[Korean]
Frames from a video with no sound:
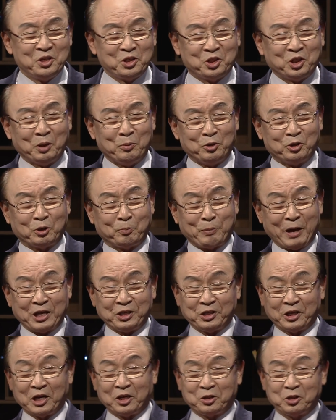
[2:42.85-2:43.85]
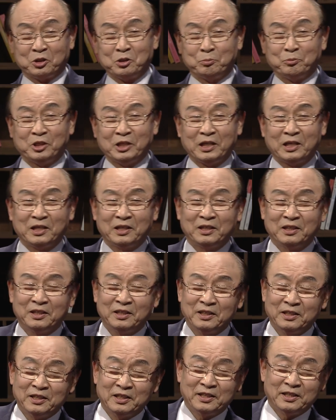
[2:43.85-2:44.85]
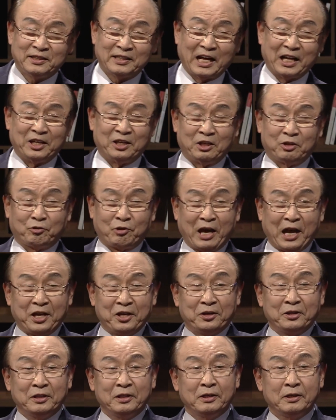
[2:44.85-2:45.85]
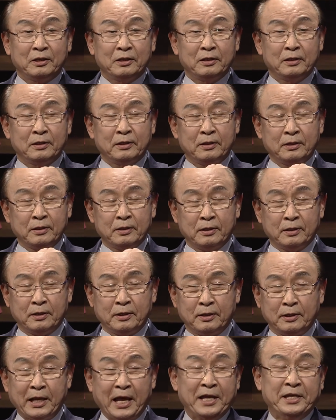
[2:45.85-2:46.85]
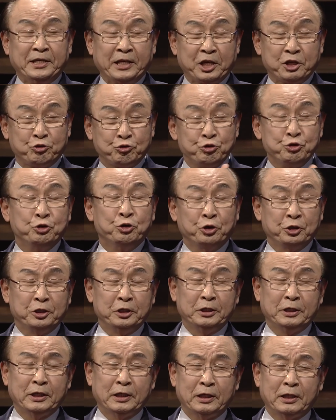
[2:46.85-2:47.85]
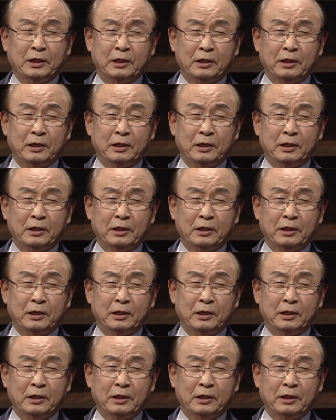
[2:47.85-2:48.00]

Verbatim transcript: 그러면서 반성할 것은 뭐냐? 나는 과연 내 인생의 주인공이느냐?